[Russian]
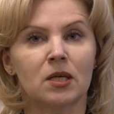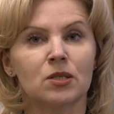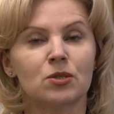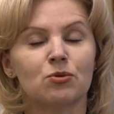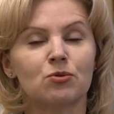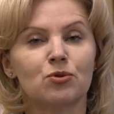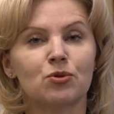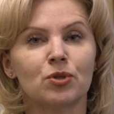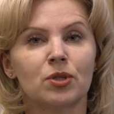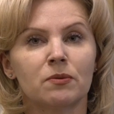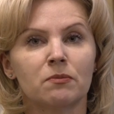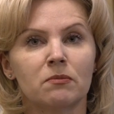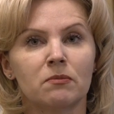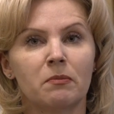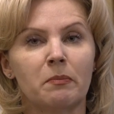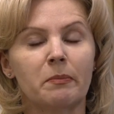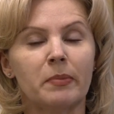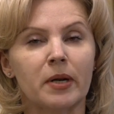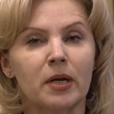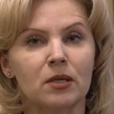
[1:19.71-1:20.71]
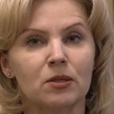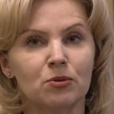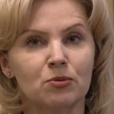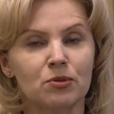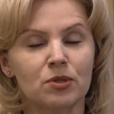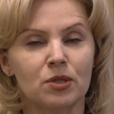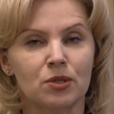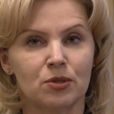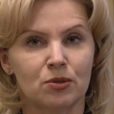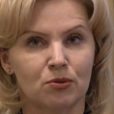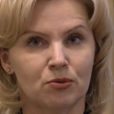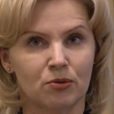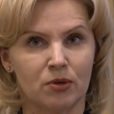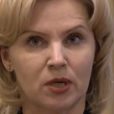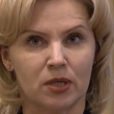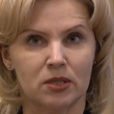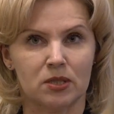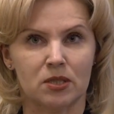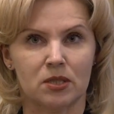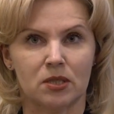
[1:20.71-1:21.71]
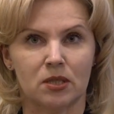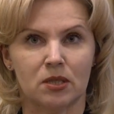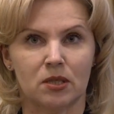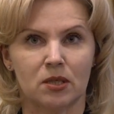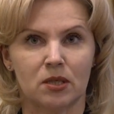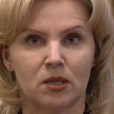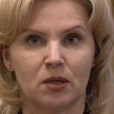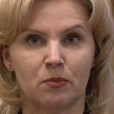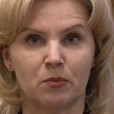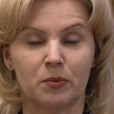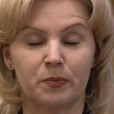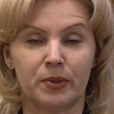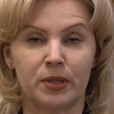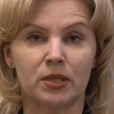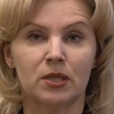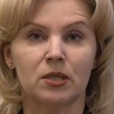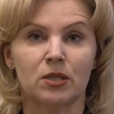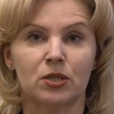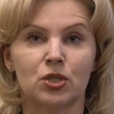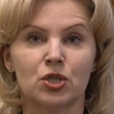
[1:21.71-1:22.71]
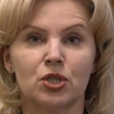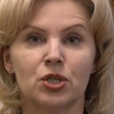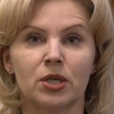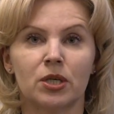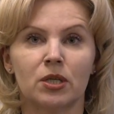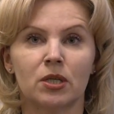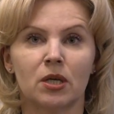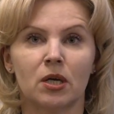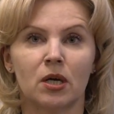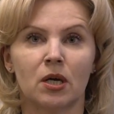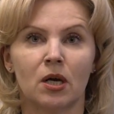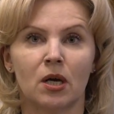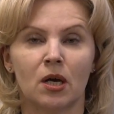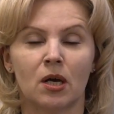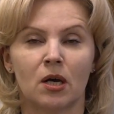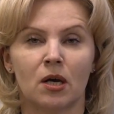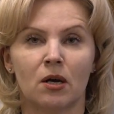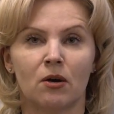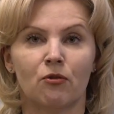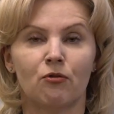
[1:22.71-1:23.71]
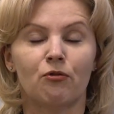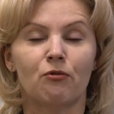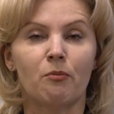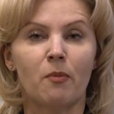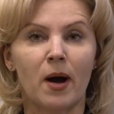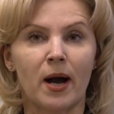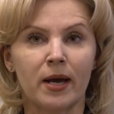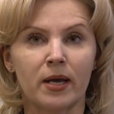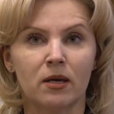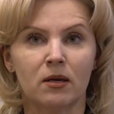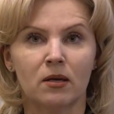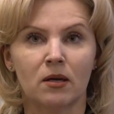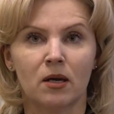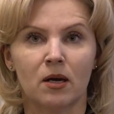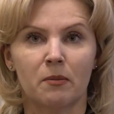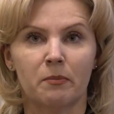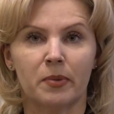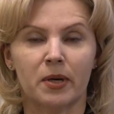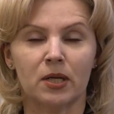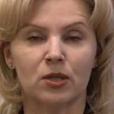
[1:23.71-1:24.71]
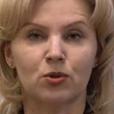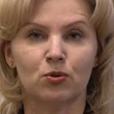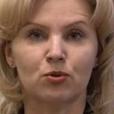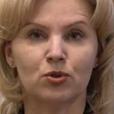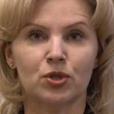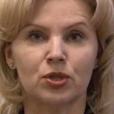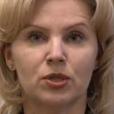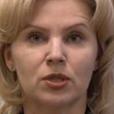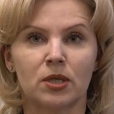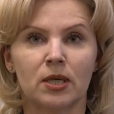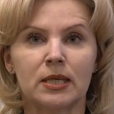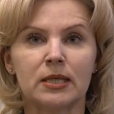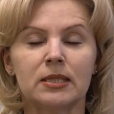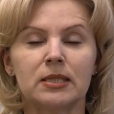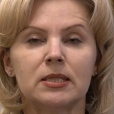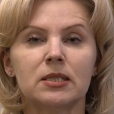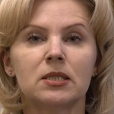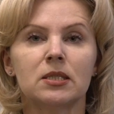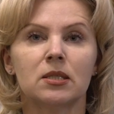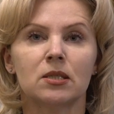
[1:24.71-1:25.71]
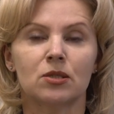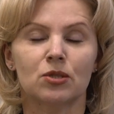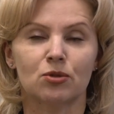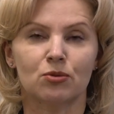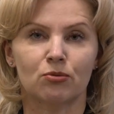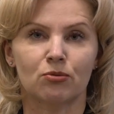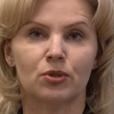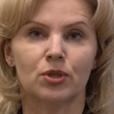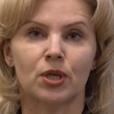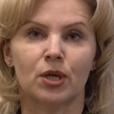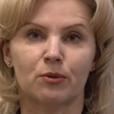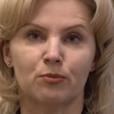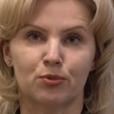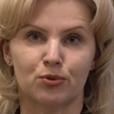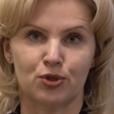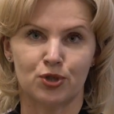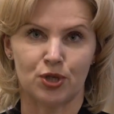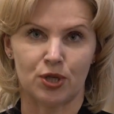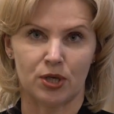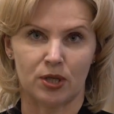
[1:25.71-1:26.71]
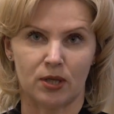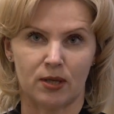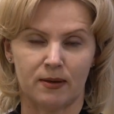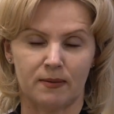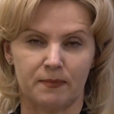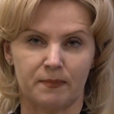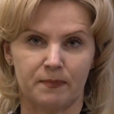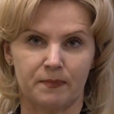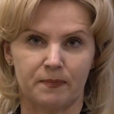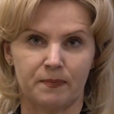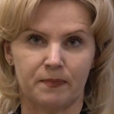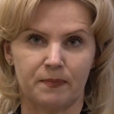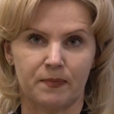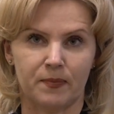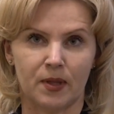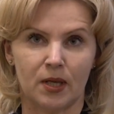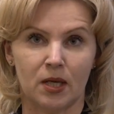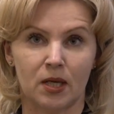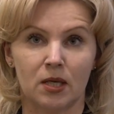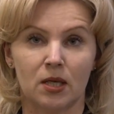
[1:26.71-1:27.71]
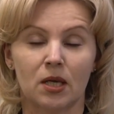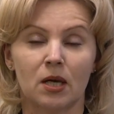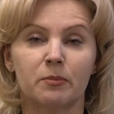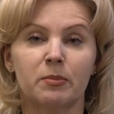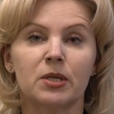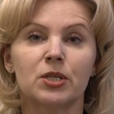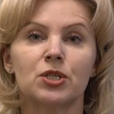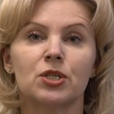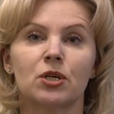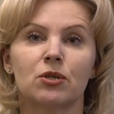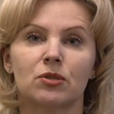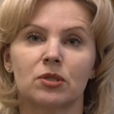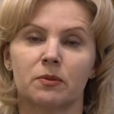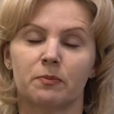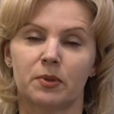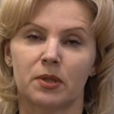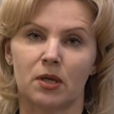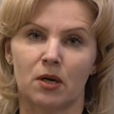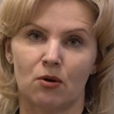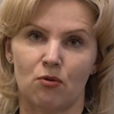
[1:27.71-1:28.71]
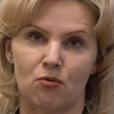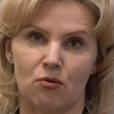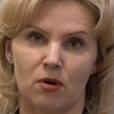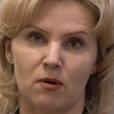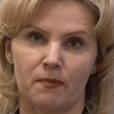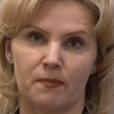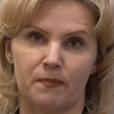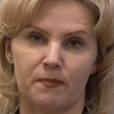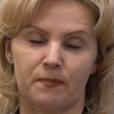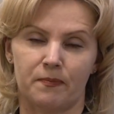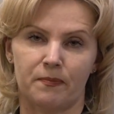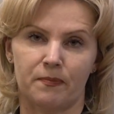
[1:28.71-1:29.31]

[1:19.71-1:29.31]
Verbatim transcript: С учетом прогноза ситуации мы приняли решение в мае продолжить дистанционное обучение. Я обращаюсь к педагогам.